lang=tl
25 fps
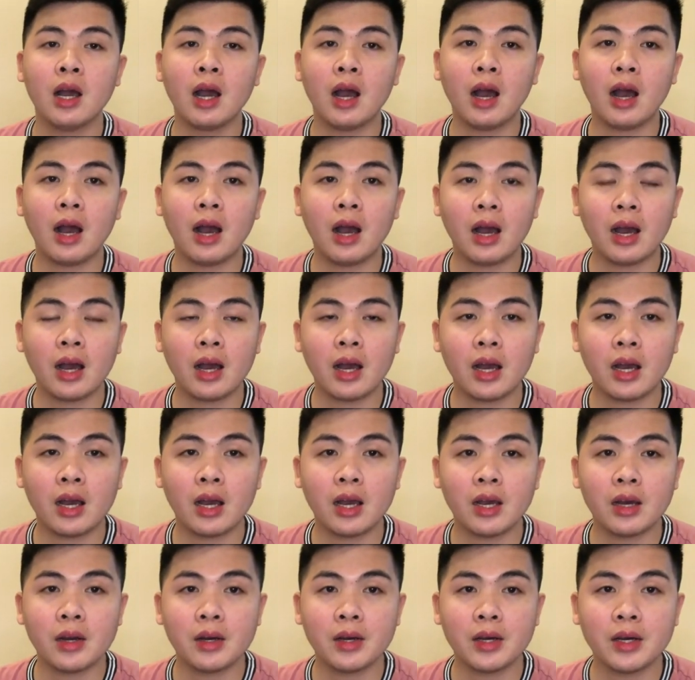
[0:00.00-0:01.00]

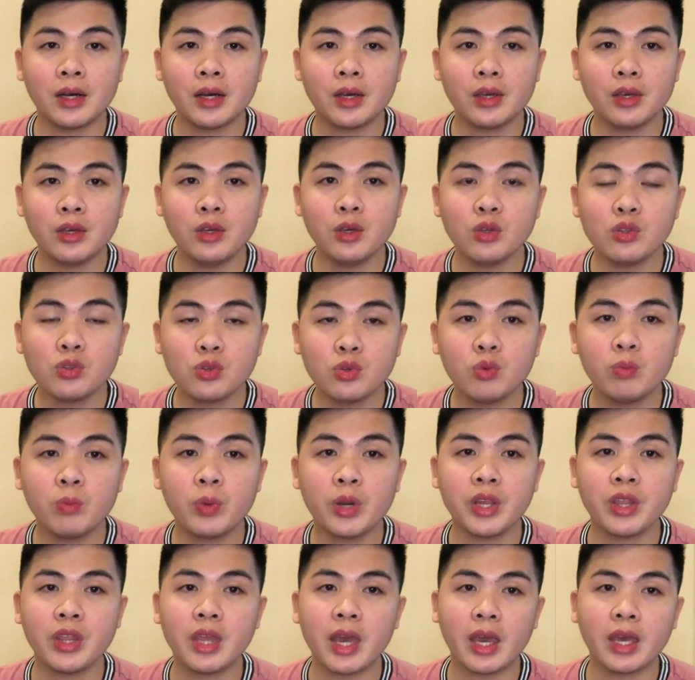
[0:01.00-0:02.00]
uh,
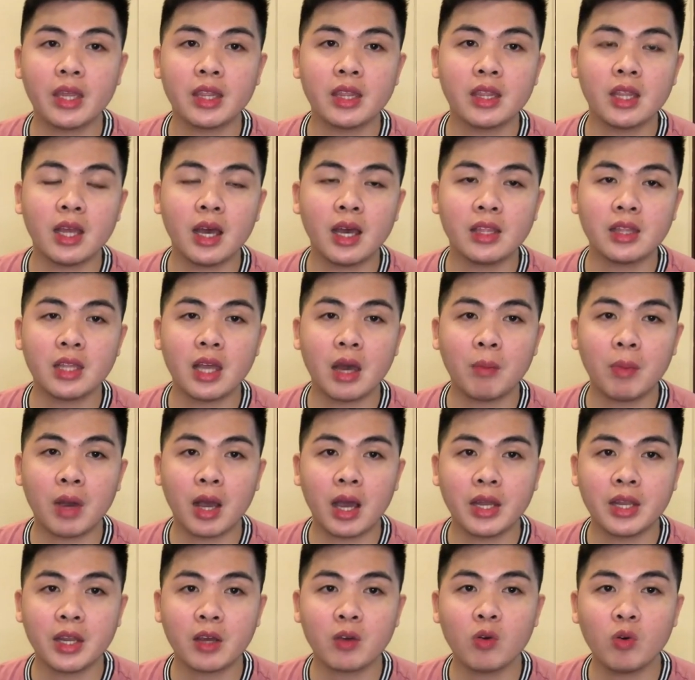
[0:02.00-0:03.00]
YouTuber din na
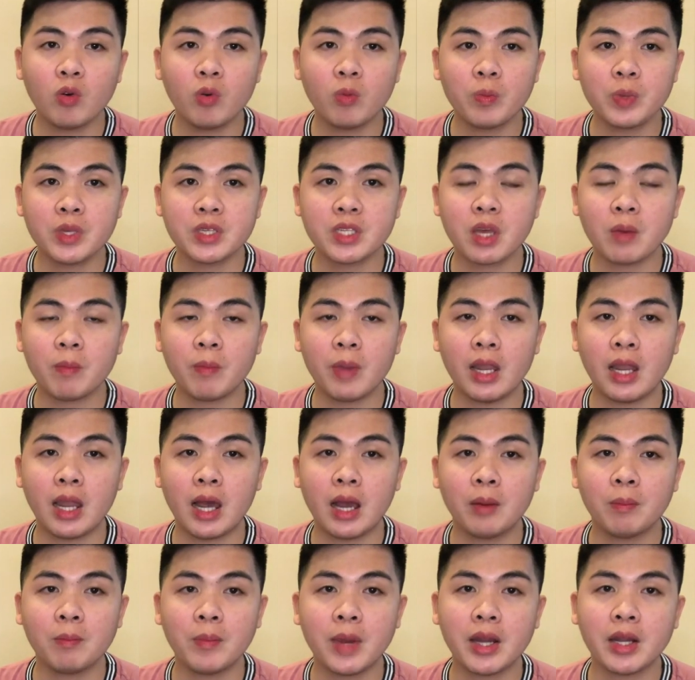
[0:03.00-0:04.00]
mga nag-uumpisa pa
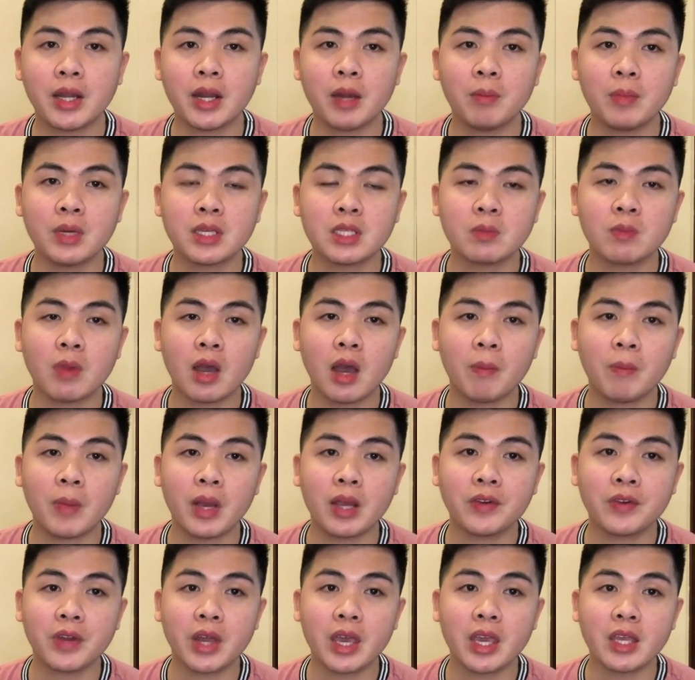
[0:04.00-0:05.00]
lang para mas
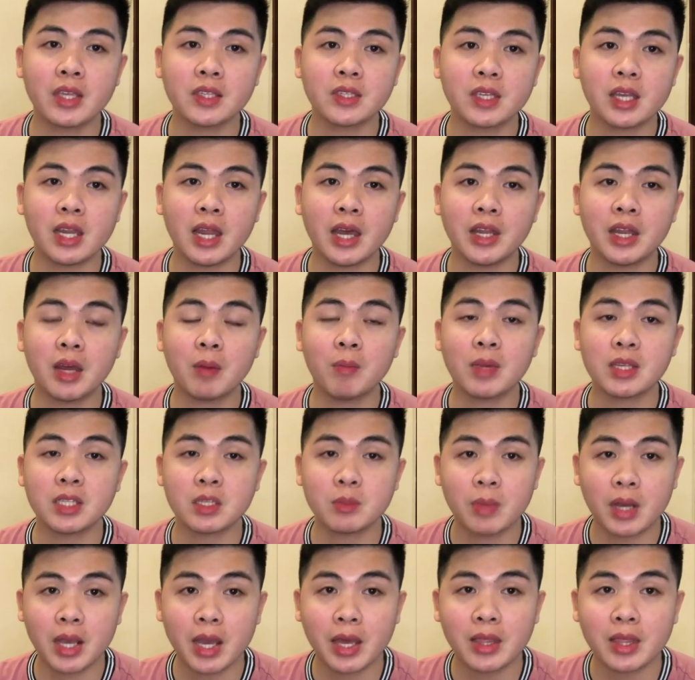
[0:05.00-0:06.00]
makapag-create sila ng
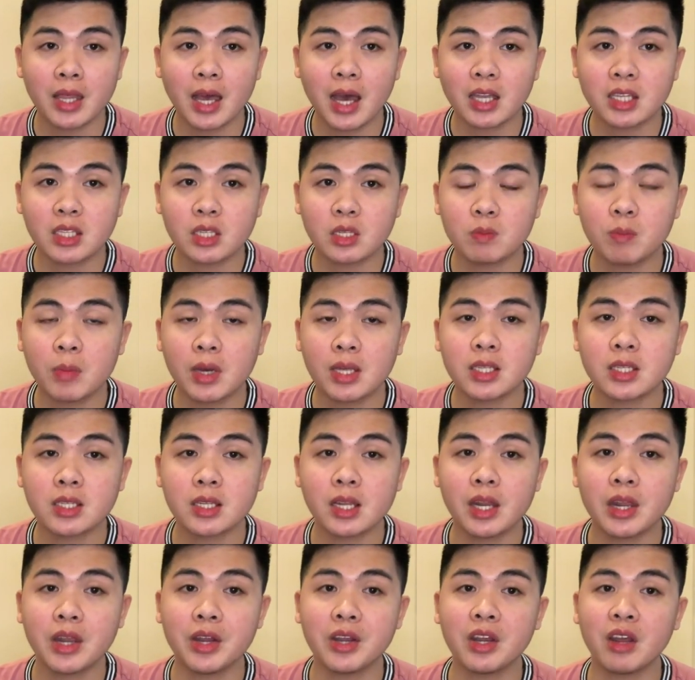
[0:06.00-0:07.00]
mas maganda at mas
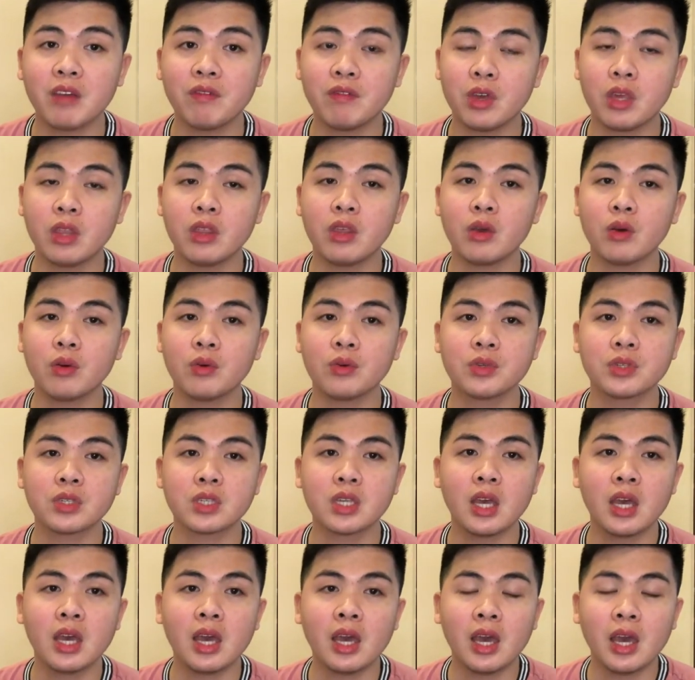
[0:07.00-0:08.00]
clear na
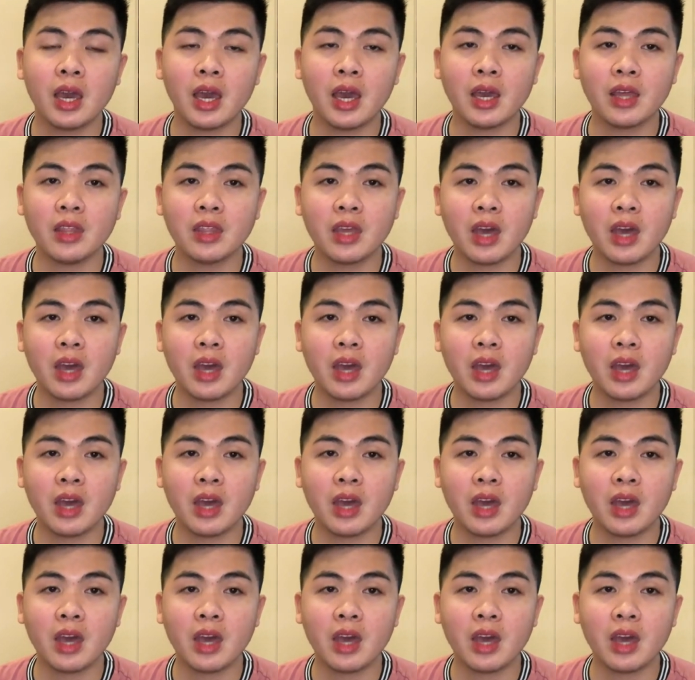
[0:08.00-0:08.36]
videos. And